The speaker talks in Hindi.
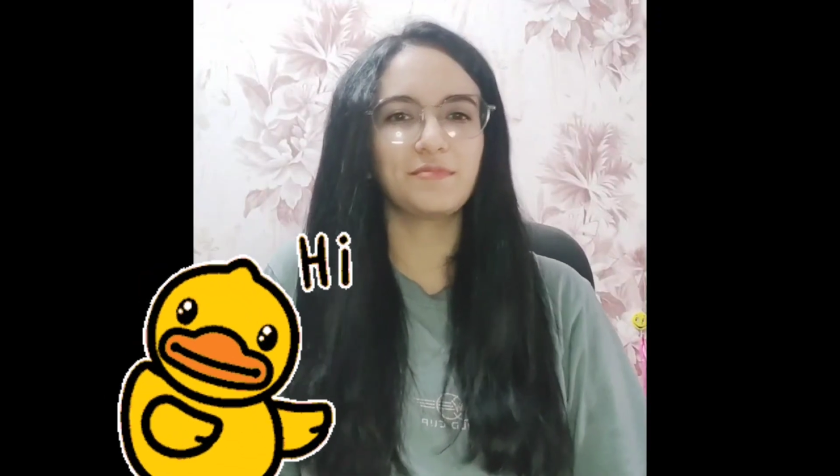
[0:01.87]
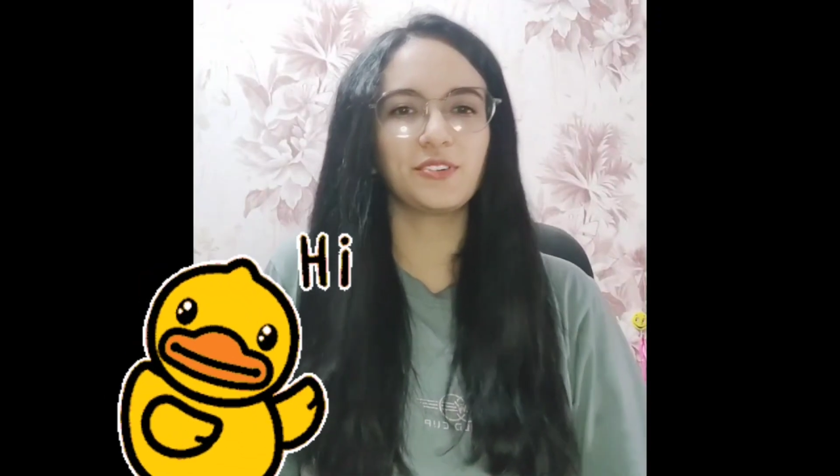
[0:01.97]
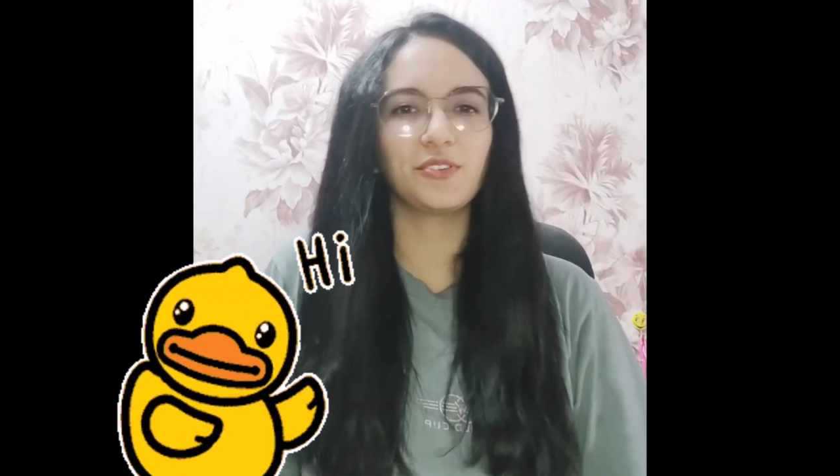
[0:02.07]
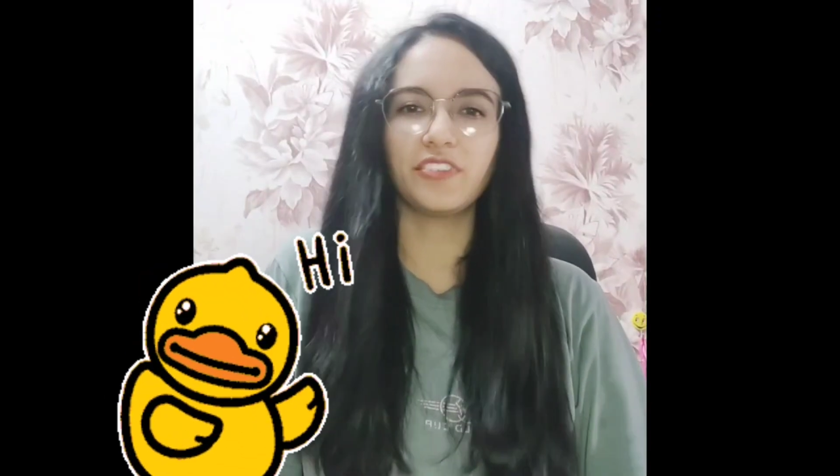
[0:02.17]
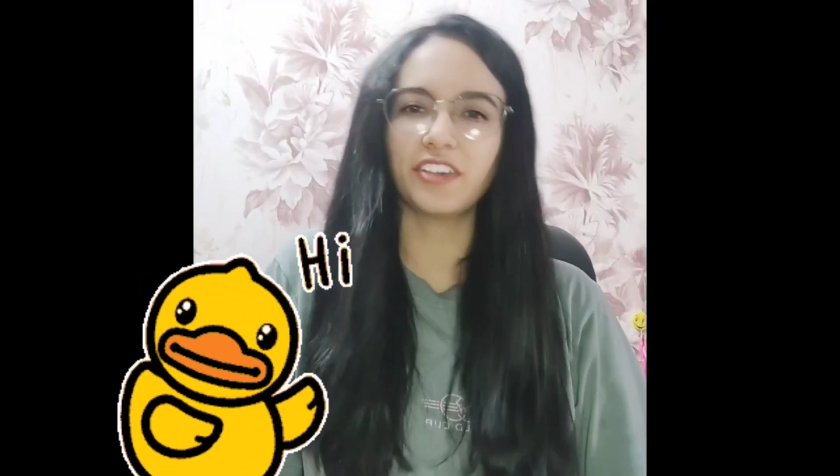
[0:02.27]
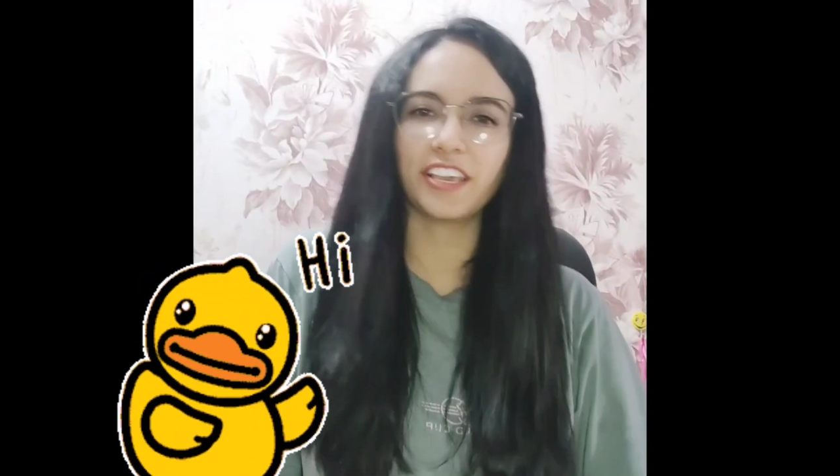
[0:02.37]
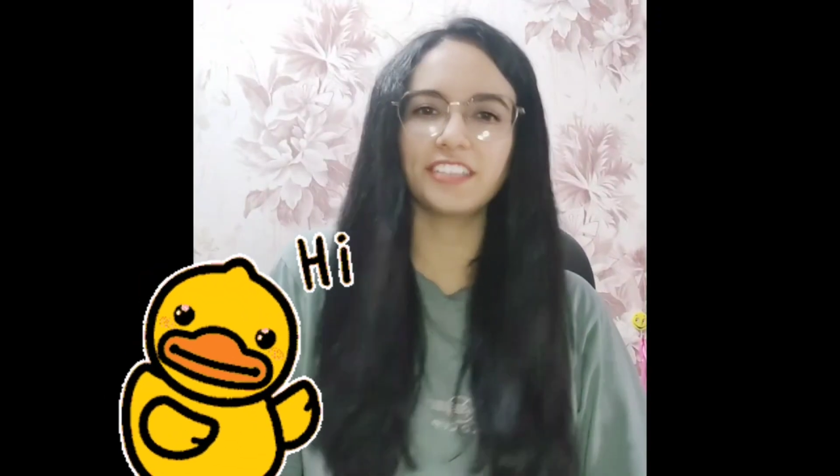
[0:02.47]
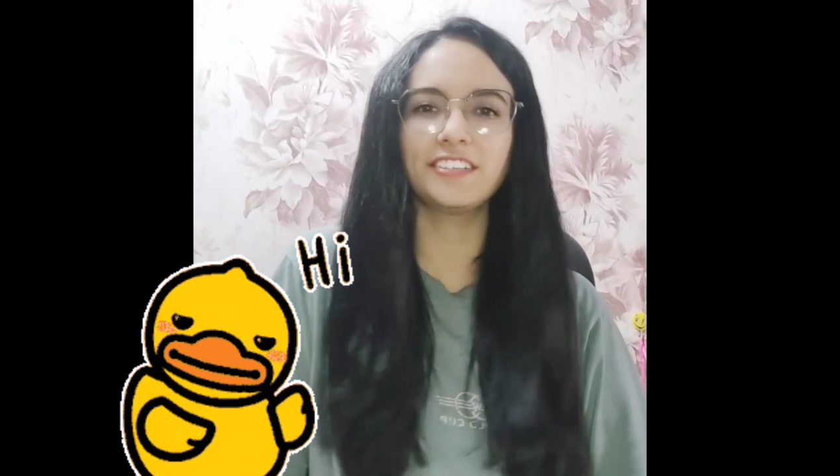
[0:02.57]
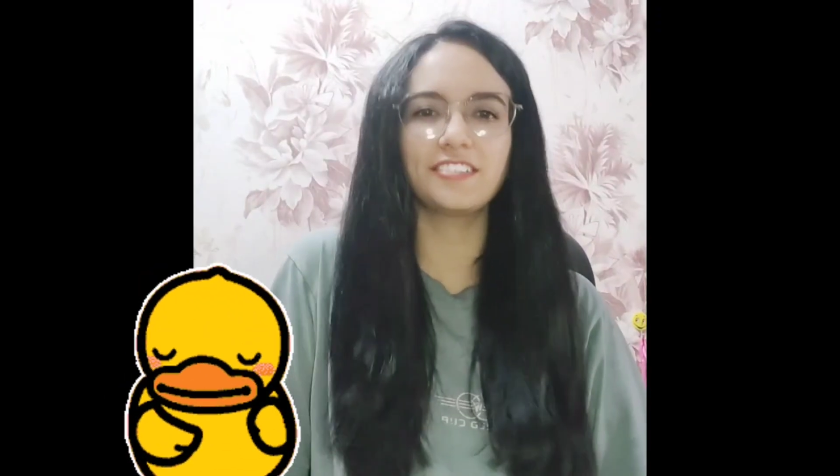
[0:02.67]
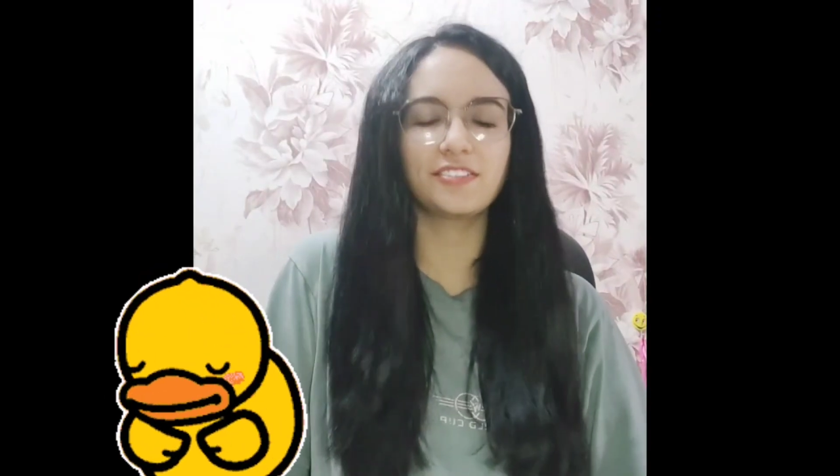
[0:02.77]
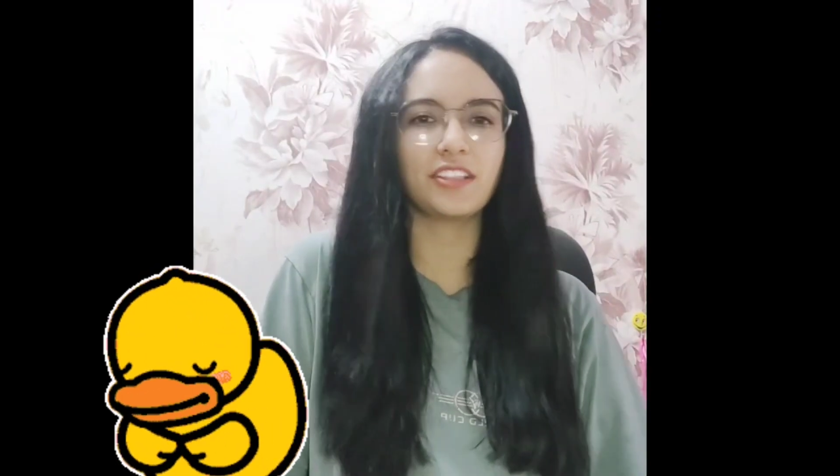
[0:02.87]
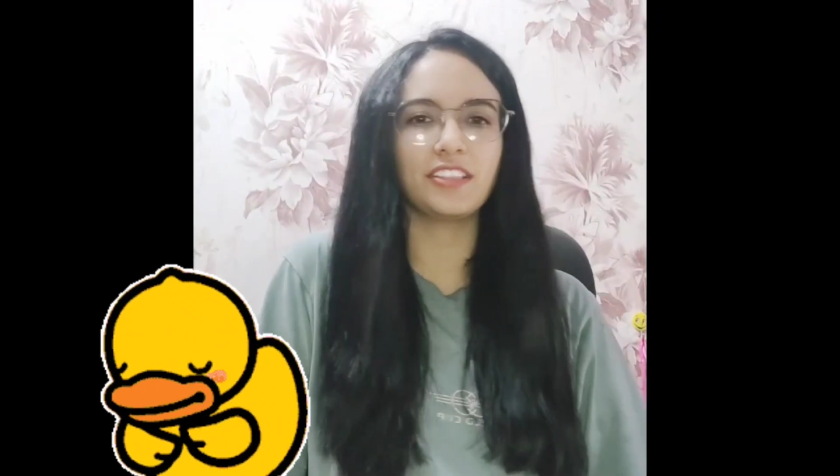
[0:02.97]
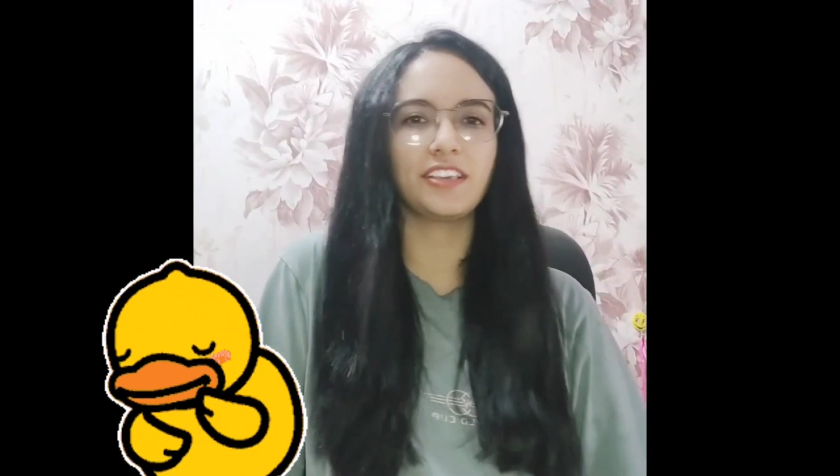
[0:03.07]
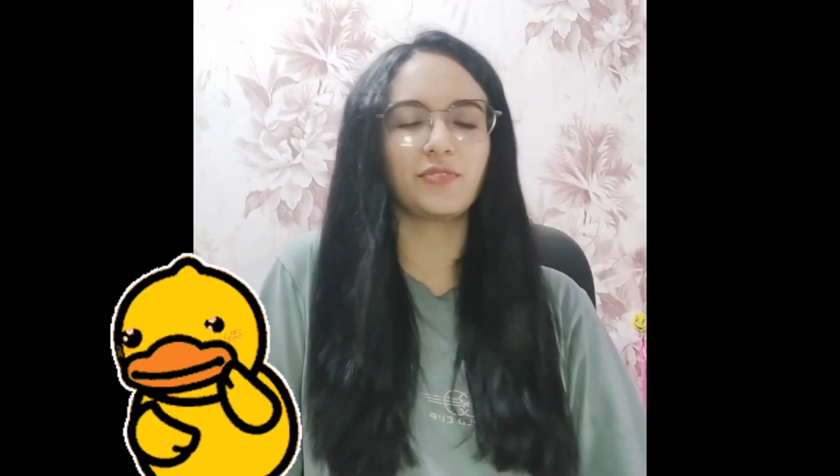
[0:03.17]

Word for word: So over here this is Radhika